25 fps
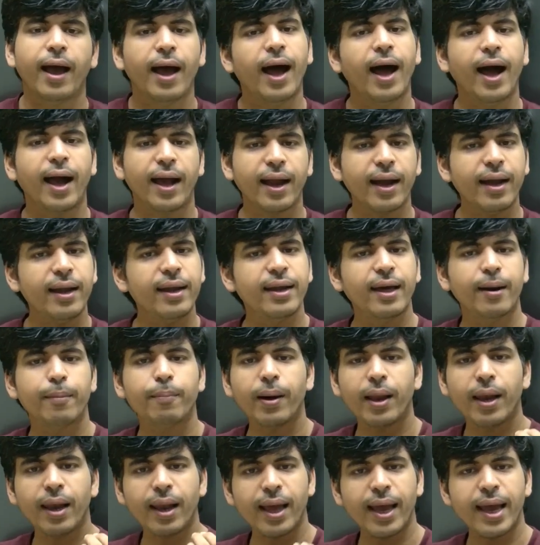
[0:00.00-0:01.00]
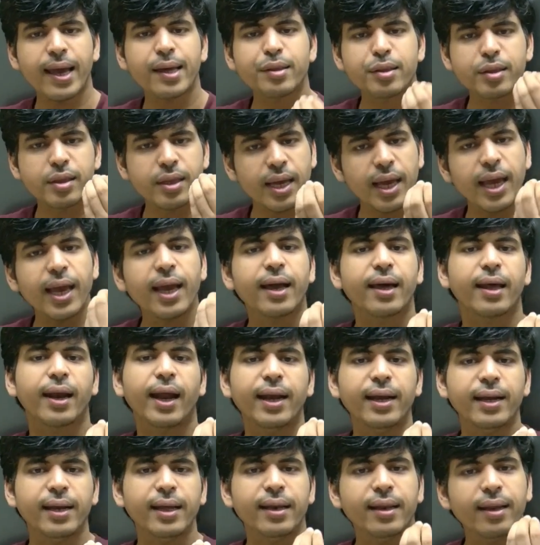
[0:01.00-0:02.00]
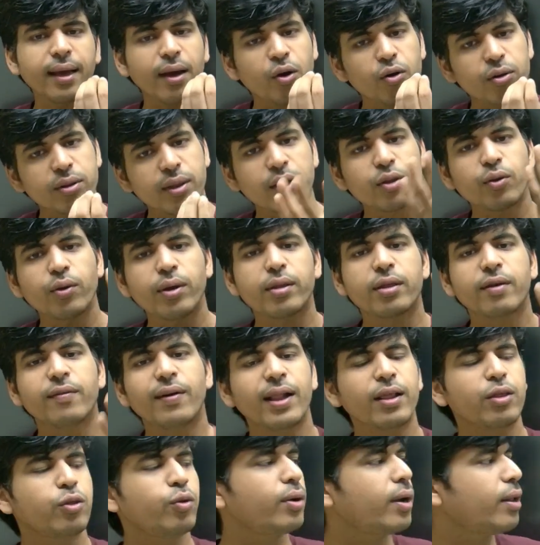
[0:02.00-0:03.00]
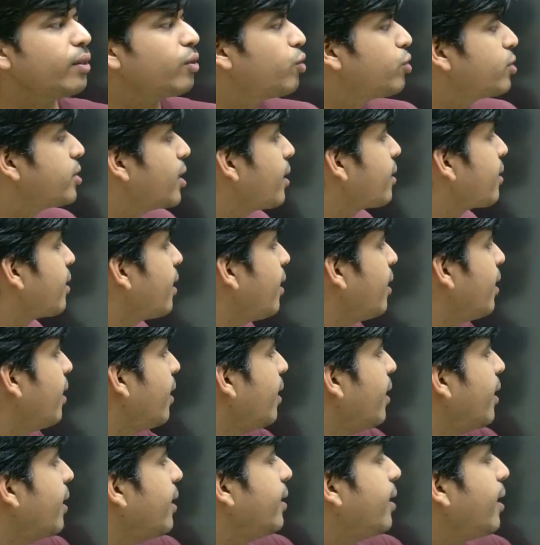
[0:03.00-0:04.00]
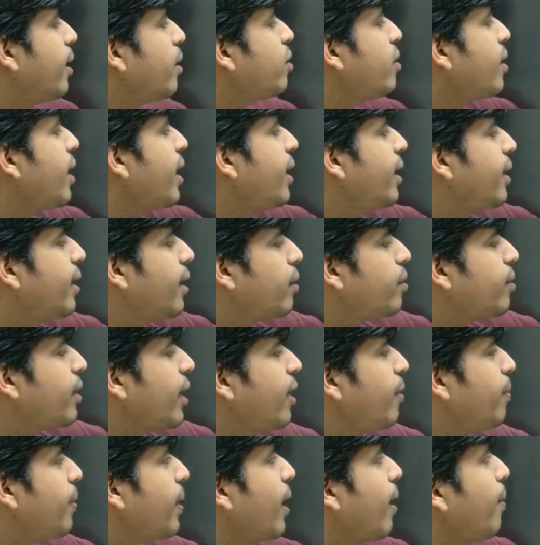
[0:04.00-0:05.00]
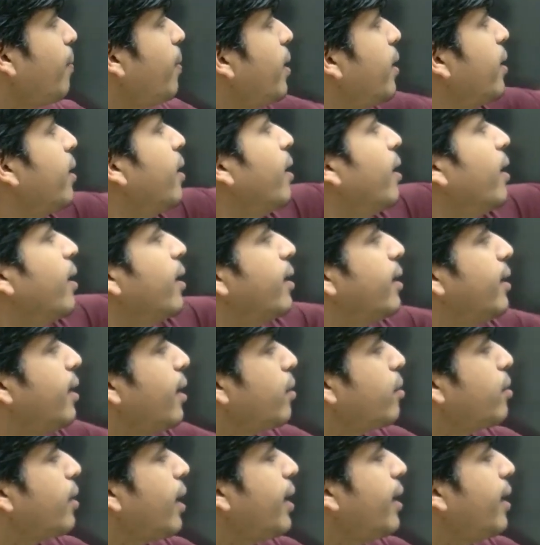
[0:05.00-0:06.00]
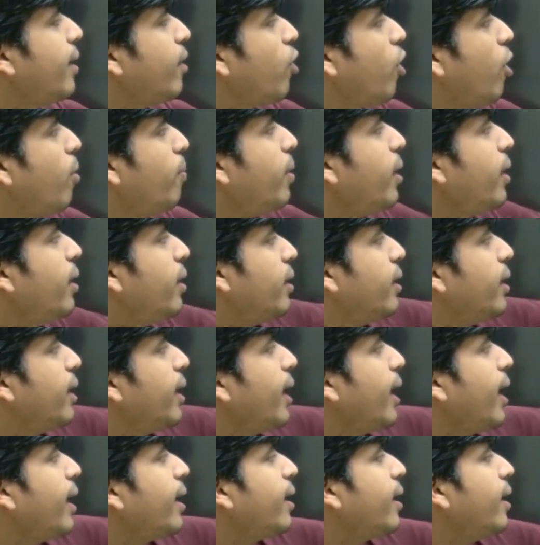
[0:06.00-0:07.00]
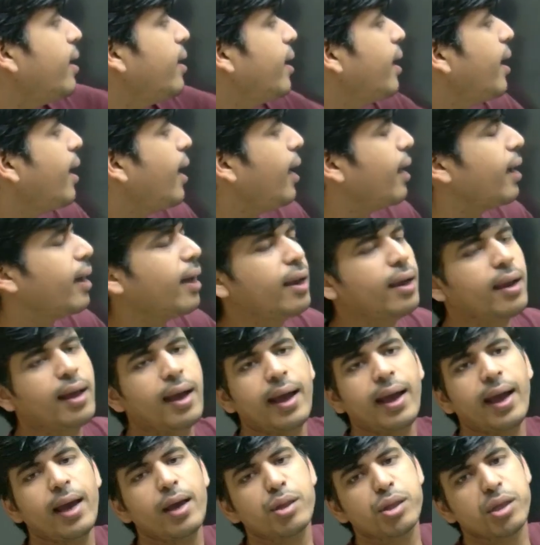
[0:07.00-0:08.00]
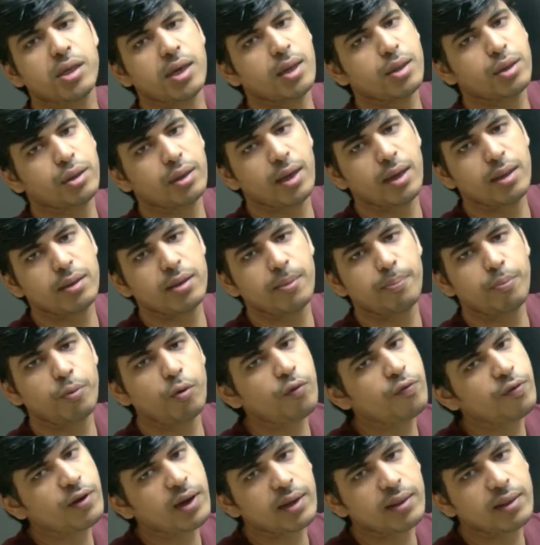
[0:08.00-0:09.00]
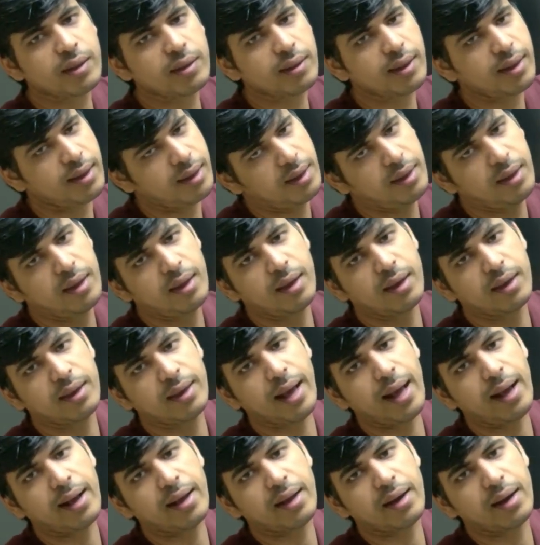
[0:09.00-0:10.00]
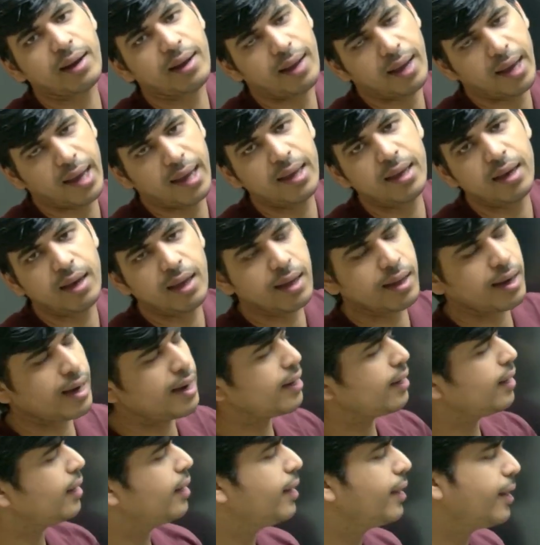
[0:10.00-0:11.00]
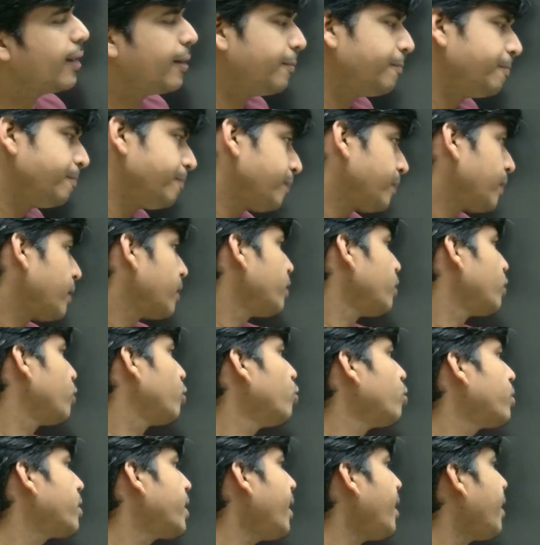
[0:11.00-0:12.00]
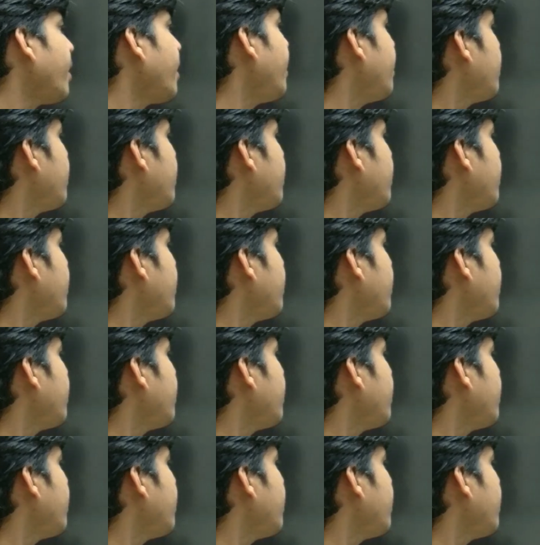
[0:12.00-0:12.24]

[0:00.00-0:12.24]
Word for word: अगर डबल एस ए क्राइटेरिया होता तो ये सवाल तुरंत हो जाता ये साइड ये साइड बराबर ये साइड कॉमन ये एंगल ये एंगल एस एस ए से प्रूफ कर देते क्या करें है ही नहीं क्राइटेरिया तो क्या करें